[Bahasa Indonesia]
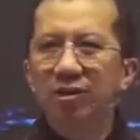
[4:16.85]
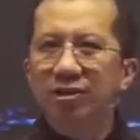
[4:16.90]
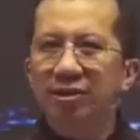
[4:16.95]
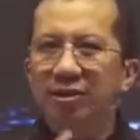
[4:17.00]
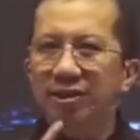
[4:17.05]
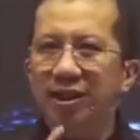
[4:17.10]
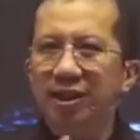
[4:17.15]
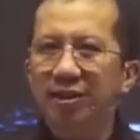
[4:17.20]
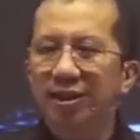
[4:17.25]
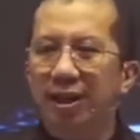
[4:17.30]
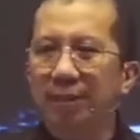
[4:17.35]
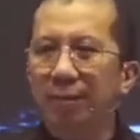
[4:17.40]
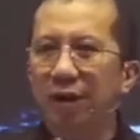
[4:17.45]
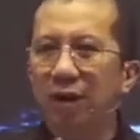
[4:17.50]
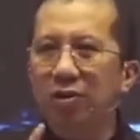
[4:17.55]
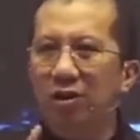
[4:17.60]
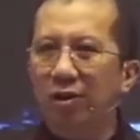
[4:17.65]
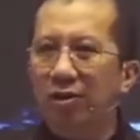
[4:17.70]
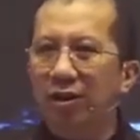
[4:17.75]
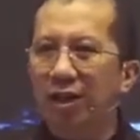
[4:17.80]
setan
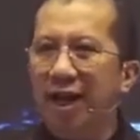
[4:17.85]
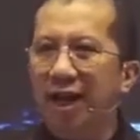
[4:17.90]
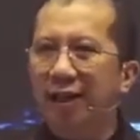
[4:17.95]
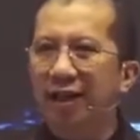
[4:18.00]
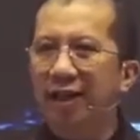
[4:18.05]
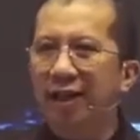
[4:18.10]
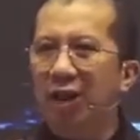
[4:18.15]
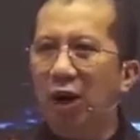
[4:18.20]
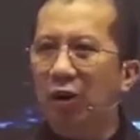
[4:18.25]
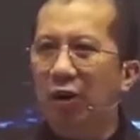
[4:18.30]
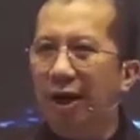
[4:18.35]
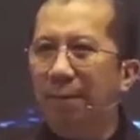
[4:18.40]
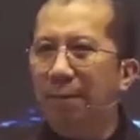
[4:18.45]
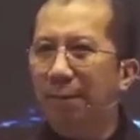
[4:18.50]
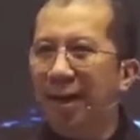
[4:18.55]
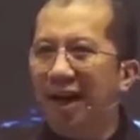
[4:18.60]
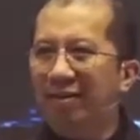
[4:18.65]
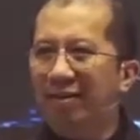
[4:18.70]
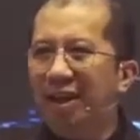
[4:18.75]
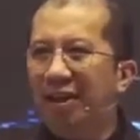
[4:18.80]
mau kau yakin kau akan
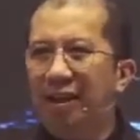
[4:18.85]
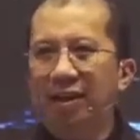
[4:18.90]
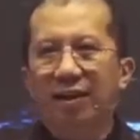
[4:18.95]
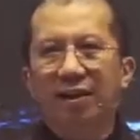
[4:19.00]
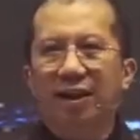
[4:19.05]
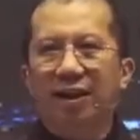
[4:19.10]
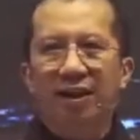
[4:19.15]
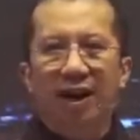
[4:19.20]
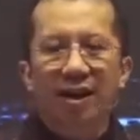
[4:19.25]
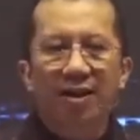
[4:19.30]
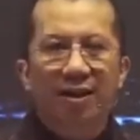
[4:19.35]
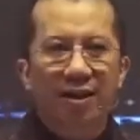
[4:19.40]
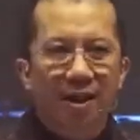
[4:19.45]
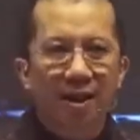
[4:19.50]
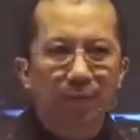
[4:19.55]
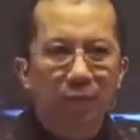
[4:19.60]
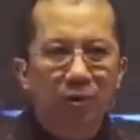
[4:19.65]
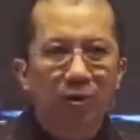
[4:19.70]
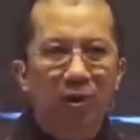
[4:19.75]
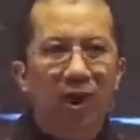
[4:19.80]
mati karena
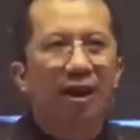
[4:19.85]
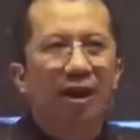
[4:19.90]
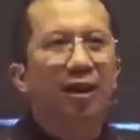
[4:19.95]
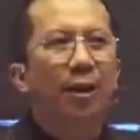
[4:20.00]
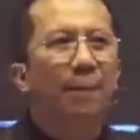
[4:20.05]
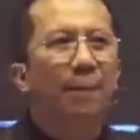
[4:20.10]
kankermu, karena